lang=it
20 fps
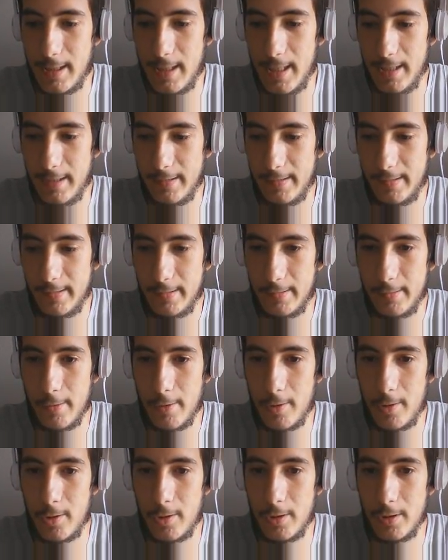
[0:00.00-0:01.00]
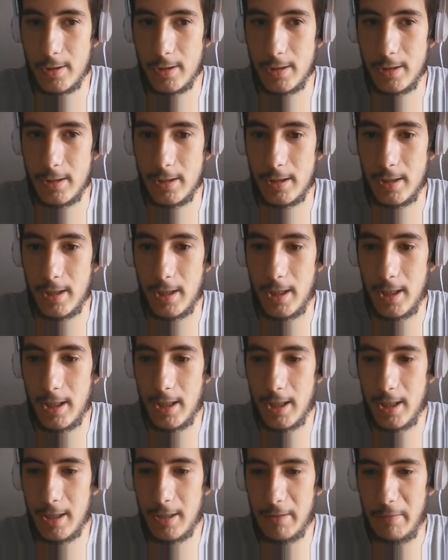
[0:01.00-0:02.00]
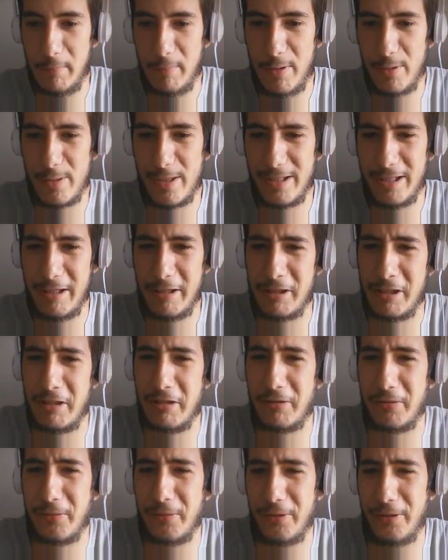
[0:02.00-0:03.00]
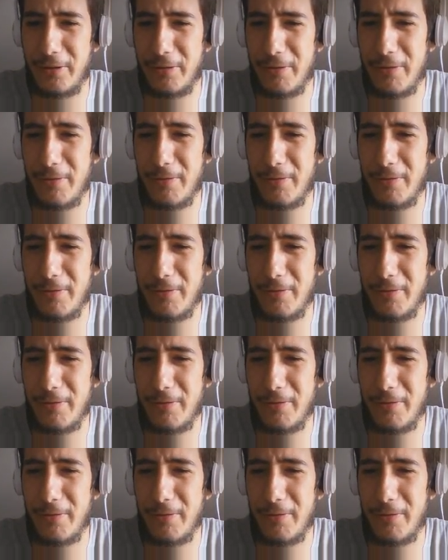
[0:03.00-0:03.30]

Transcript: Cazzo. Ho paura di escezionare io